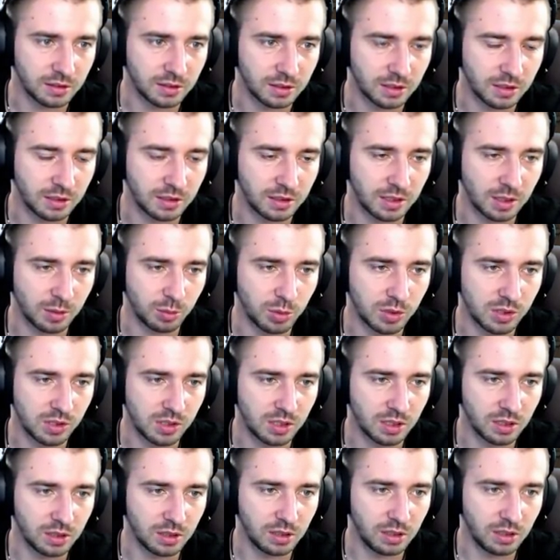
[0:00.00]
Хотя бы
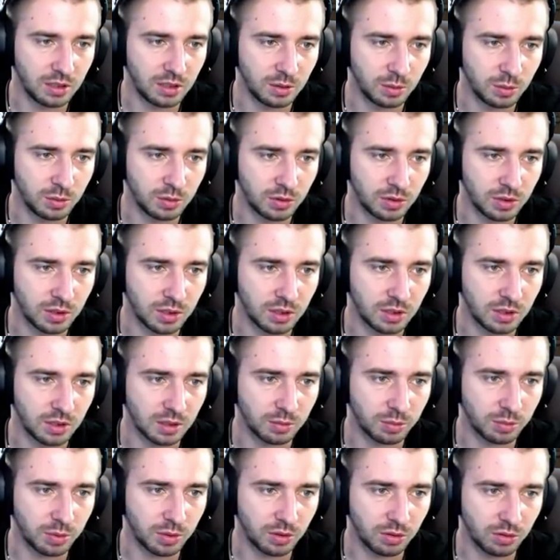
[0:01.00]
сделали ему какие-то
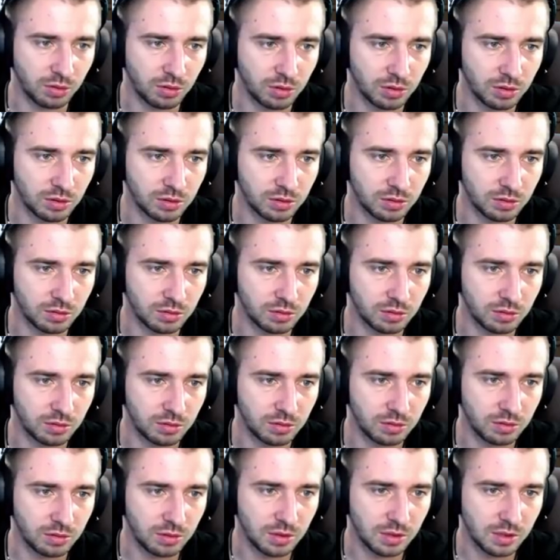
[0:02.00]
приколы. Ну,
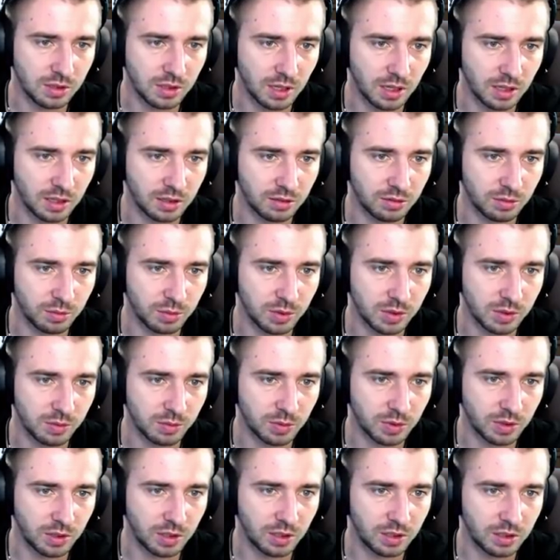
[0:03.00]
ну не знаю, ну
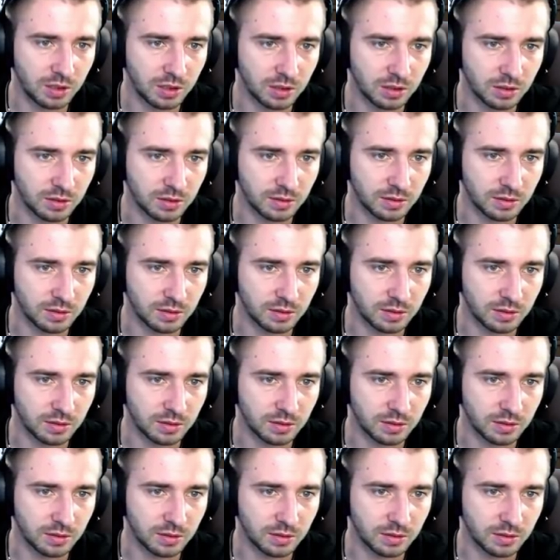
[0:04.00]
посмотрите.